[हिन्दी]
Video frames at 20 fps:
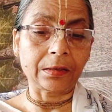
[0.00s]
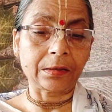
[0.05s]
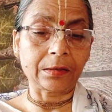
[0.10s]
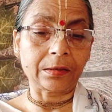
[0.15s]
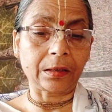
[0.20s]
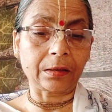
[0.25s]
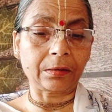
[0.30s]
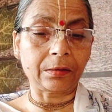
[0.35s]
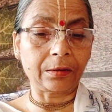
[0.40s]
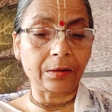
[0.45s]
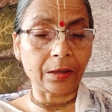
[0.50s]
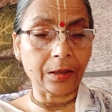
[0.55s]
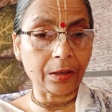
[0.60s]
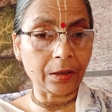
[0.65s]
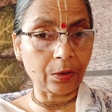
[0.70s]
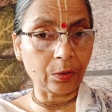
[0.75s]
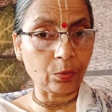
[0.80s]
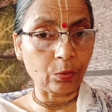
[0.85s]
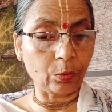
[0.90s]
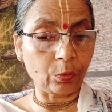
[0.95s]
सत्य
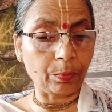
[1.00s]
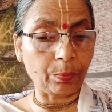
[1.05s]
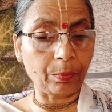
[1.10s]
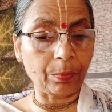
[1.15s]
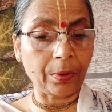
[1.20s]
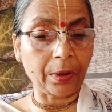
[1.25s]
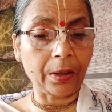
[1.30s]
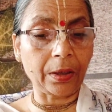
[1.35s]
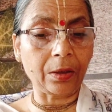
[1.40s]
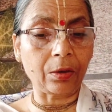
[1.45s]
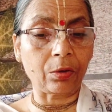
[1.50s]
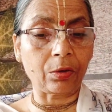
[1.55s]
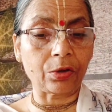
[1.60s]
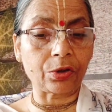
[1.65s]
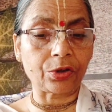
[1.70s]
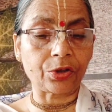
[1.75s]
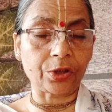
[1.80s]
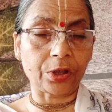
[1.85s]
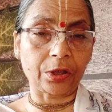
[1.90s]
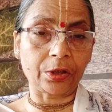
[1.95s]
के रूप में और
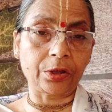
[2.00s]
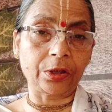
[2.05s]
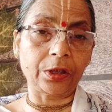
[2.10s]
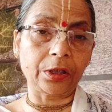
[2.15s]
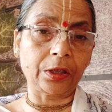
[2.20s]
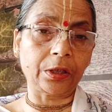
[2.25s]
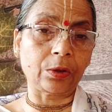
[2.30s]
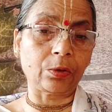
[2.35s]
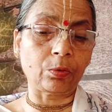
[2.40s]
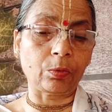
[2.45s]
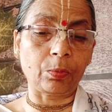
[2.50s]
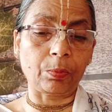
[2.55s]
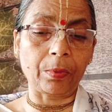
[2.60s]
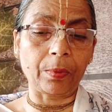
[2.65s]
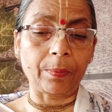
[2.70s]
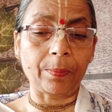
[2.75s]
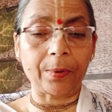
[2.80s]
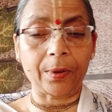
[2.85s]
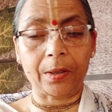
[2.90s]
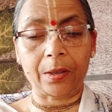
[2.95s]
शक्ति के रूप में
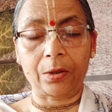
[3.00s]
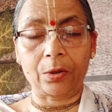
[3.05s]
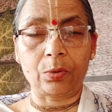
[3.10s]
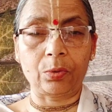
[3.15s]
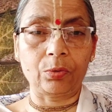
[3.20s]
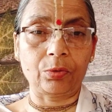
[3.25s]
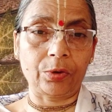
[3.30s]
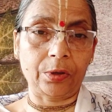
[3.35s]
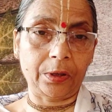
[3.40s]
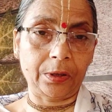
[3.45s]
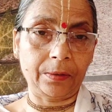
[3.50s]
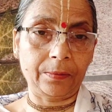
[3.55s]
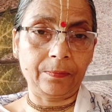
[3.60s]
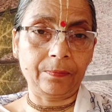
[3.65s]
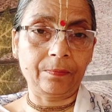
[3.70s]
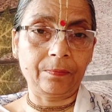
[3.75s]
प्रकट होते हैं